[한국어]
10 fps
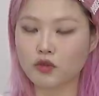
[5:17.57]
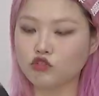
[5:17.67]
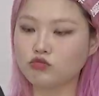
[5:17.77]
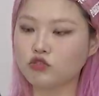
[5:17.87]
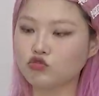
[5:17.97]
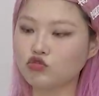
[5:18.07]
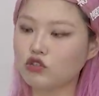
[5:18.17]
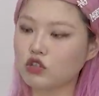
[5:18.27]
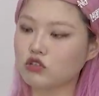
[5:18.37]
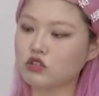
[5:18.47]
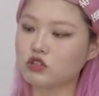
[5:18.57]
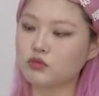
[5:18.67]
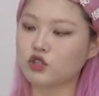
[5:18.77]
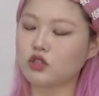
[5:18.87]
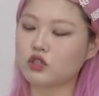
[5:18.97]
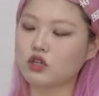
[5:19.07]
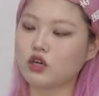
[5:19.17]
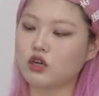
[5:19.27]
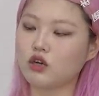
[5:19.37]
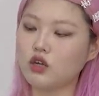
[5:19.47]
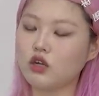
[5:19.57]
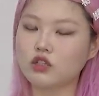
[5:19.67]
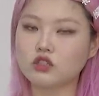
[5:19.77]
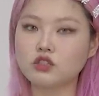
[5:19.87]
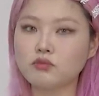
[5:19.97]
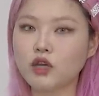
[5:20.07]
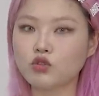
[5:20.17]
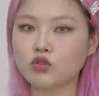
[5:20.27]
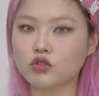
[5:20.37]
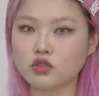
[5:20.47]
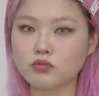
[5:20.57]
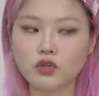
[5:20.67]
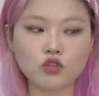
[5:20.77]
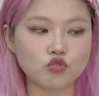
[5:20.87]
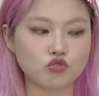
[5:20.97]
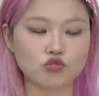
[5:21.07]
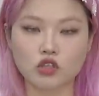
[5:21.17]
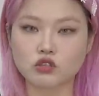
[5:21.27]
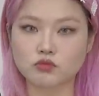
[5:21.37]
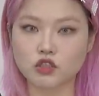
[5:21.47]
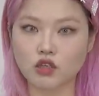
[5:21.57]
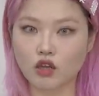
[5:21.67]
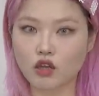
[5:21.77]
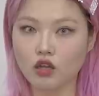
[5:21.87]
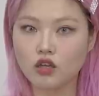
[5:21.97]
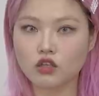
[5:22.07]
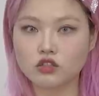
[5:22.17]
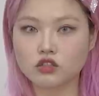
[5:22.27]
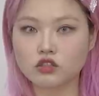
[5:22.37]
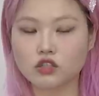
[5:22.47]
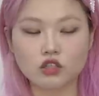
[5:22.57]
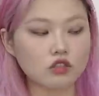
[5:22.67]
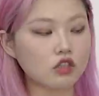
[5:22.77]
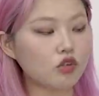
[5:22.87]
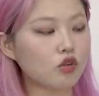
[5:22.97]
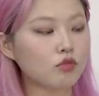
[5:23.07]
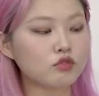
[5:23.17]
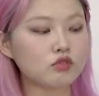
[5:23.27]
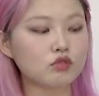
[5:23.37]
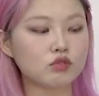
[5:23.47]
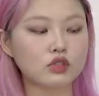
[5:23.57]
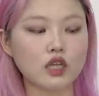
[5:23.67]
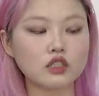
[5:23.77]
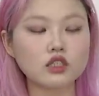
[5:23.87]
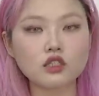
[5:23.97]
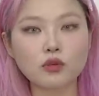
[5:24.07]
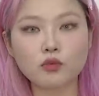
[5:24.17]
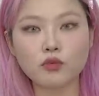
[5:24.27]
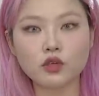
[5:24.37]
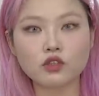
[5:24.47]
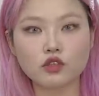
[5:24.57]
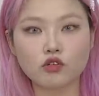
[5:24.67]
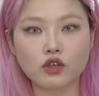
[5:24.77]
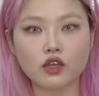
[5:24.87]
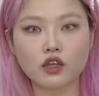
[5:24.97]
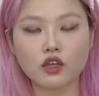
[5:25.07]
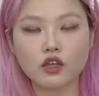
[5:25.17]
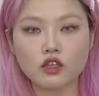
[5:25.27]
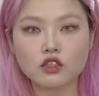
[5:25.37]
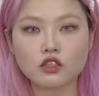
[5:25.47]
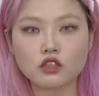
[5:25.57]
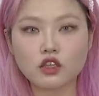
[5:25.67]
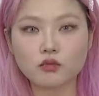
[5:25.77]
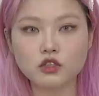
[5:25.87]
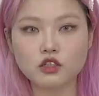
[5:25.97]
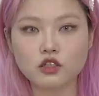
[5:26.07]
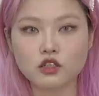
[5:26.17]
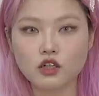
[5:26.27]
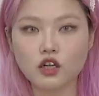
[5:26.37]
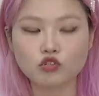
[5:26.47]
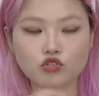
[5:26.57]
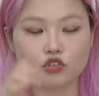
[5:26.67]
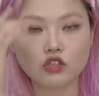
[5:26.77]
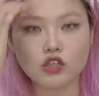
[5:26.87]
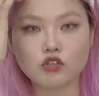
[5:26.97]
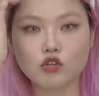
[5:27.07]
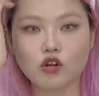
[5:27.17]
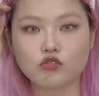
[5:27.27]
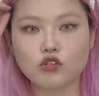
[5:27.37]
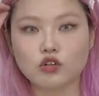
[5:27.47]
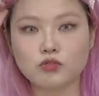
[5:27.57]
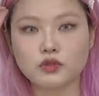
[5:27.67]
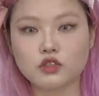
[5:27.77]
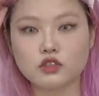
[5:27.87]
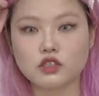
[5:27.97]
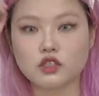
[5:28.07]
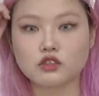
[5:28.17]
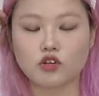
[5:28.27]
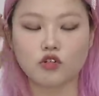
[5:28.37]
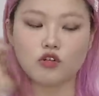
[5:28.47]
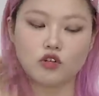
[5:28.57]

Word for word: 밑굽은 수선해서 신으면 되니까 10만 원, 10만 원 주고 샀습니다. 진짜. 근데 여러분들도 잘찾아보면 이렇게 득템을 할 수 있는 게 있더라고요. 빈티지에서.